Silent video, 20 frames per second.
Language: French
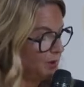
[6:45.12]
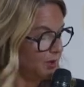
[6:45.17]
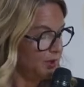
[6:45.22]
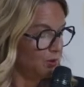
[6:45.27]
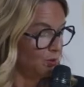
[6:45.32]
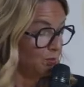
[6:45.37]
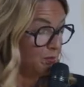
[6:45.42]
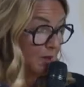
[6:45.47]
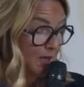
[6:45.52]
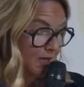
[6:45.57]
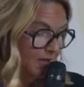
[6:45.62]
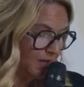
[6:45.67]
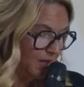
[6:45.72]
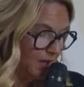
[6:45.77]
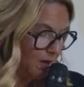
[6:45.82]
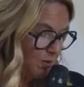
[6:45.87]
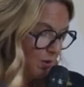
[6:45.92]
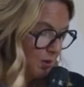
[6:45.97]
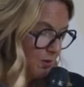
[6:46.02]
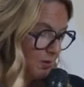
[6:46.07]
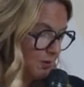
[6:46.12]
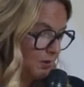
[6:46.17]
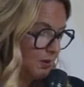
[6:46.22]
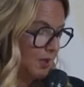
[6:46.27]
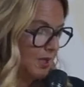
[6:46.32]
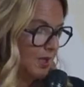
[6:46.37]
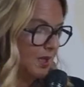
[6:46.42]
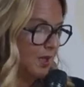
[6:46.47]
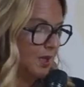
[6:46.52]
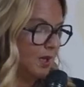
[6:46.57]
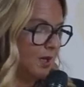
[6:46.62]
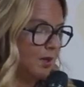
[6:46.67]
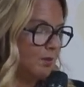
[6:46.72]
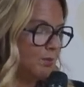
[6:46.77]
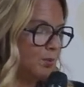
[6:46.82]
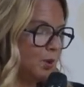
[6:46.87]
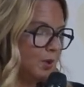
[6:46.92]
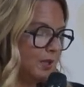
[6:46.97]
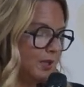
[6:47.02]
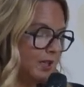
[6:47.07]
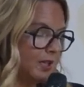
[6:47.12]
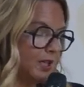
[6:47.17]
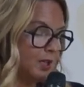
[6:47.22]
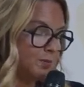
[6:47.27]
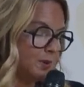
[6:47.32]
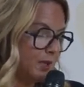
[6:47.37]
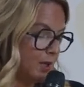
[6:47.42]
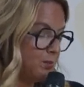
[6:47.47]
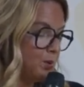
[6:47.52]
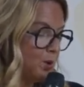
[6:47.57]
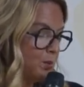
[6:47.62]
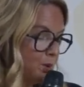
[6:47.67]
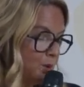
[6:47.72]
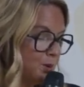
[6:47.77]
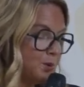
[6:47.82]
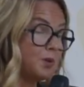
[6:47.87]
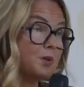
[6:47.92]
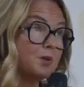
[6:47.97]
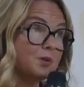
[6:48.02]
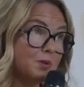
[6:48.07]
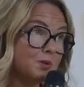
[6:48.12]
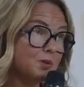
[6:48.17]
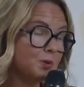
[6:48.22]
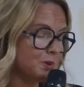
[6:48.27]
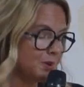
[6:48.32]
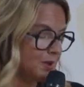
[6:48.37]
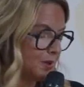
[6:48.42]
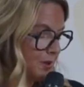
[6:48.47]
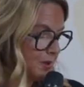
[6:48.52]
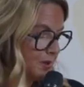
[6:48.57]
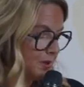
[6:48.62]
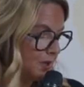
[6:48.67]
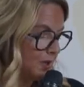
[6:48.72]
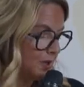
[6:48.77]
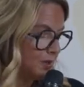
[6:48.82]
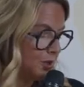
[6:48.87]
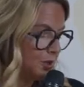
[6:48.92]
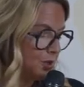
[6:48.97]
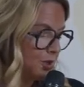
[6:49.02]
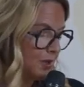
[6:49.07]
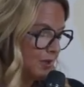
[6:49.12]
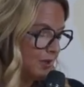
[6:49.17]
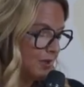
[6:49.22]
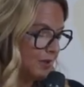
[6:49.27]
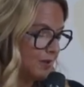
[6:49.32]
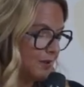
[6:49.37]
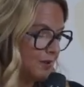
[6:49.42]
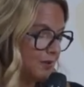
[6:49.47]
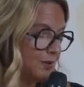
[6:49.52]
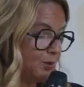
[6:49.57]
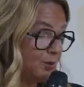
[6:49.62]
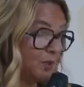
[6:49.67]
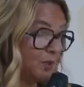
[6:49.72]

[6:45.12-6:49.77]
et aux médicaments pour lesquels Pierre propose un sourcing stratégique euh, au